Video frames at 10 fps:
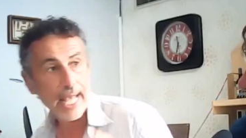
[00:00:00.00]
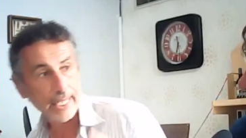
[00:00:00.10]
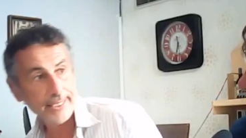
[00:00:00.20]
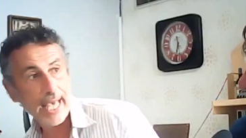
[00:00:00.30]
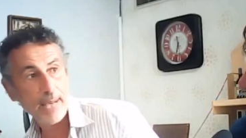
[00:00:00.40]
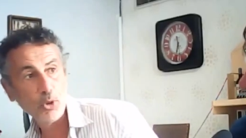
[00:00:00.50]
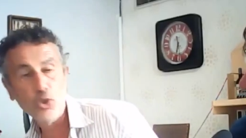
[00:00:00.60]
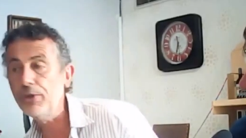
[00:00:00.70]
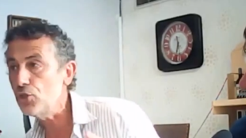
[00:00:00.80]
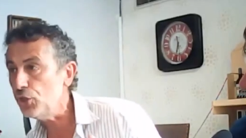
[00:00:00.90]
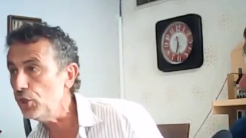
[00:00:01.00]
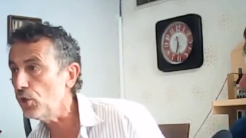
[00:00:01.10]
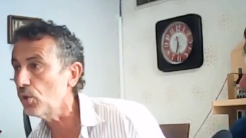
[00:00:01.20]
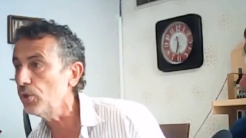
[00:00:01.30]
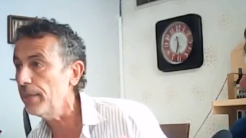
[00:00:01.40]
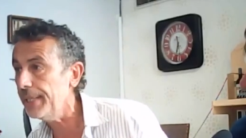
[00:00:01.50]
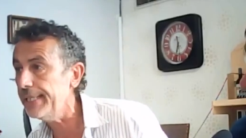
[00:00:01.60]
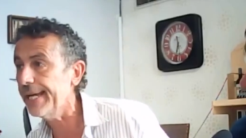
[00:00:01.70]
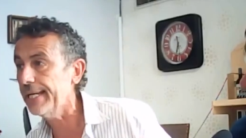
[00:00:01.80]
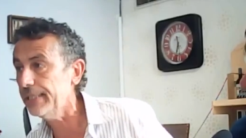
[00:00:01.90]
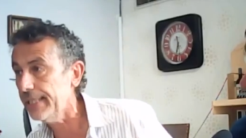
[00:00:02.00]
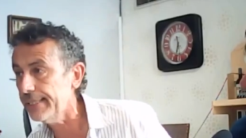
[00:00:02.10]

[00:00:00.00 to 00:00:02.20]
andiamo dove ci dicono gli americani di